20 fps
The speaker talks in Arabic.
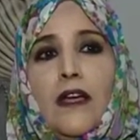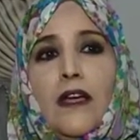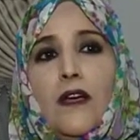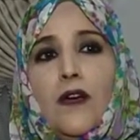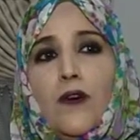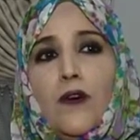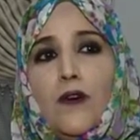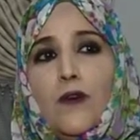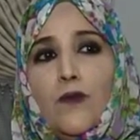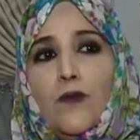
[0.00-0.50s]

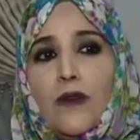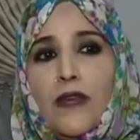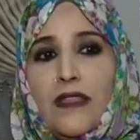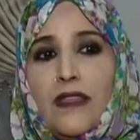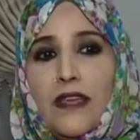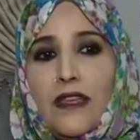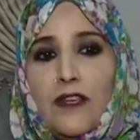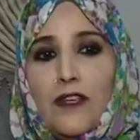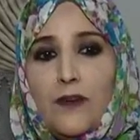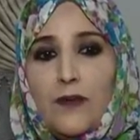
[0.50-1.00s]
آه،
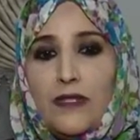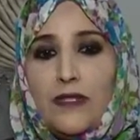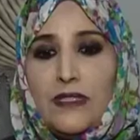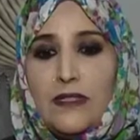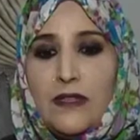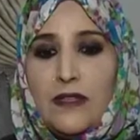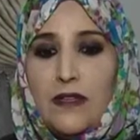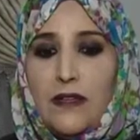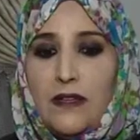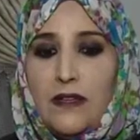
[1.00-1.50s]
وكذلك
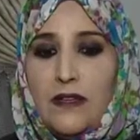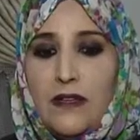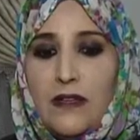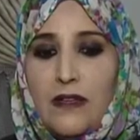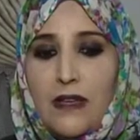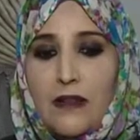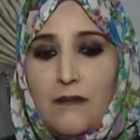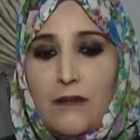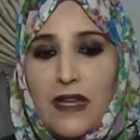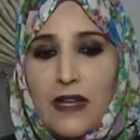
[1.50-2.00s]

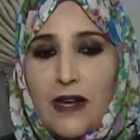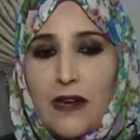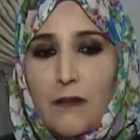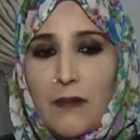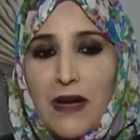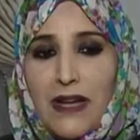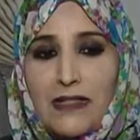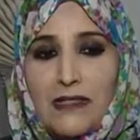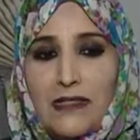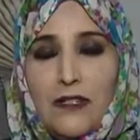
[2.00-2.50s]
آه، المرة
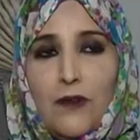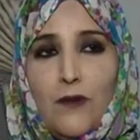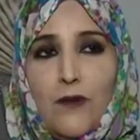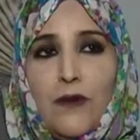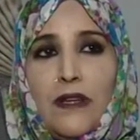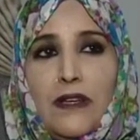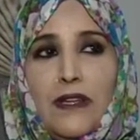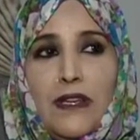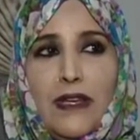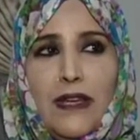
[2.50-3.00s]
الماضية
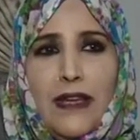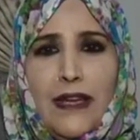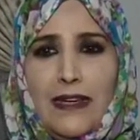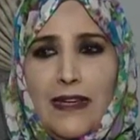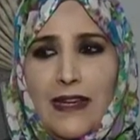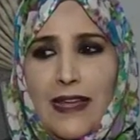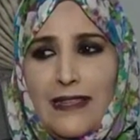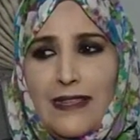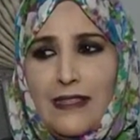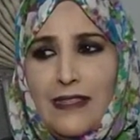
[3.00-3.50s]
وكنا
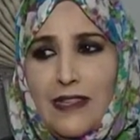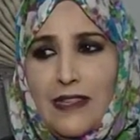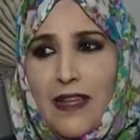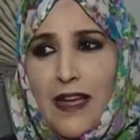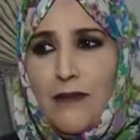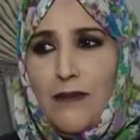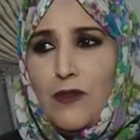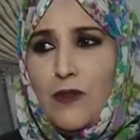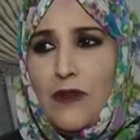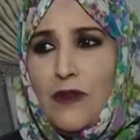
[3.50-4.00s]
يعني العديد
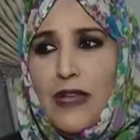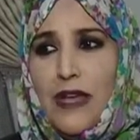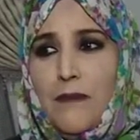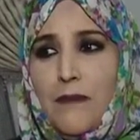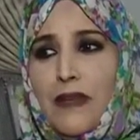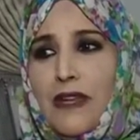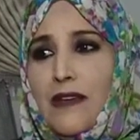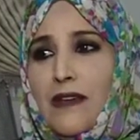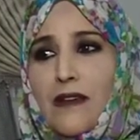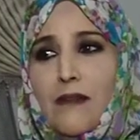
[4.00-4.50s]
الحمد لله
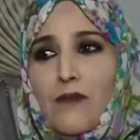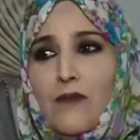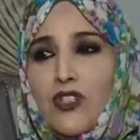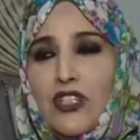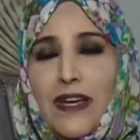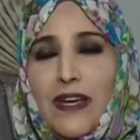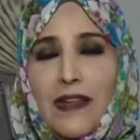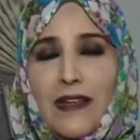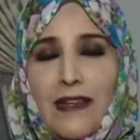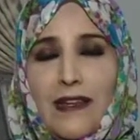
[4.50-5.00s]
من
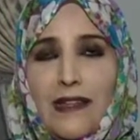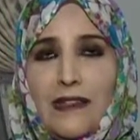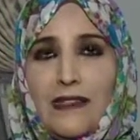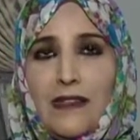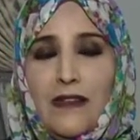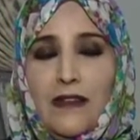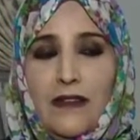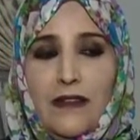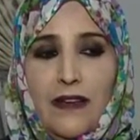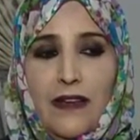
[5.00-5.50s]
المشاركات
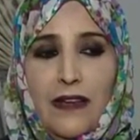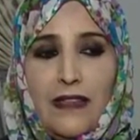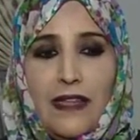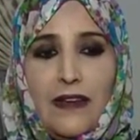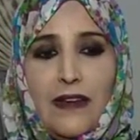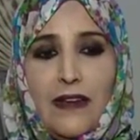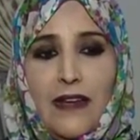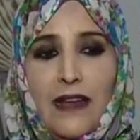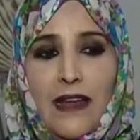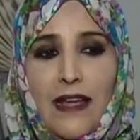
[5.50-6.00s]
اللي
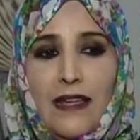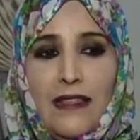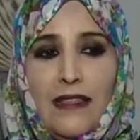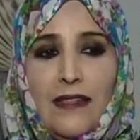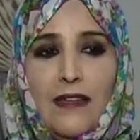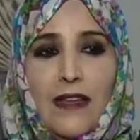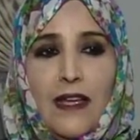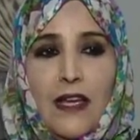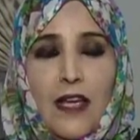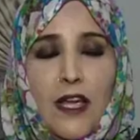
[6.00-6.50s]
حضرنا
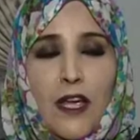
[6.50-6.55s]
لهذا